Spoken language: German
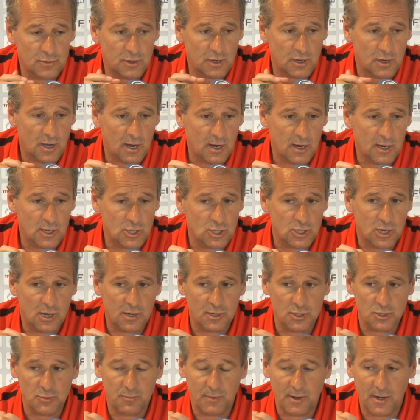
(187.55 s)
Die
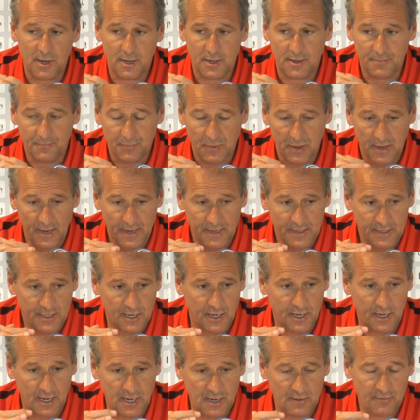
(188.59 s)
angeschlagenen Spieler
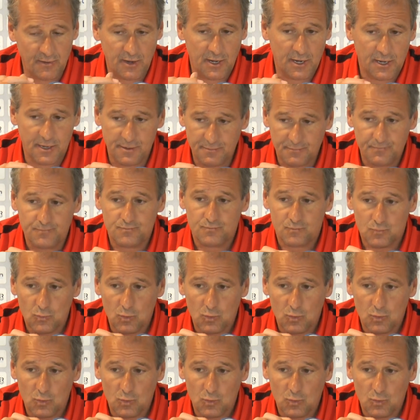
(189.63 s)
trainieren wieder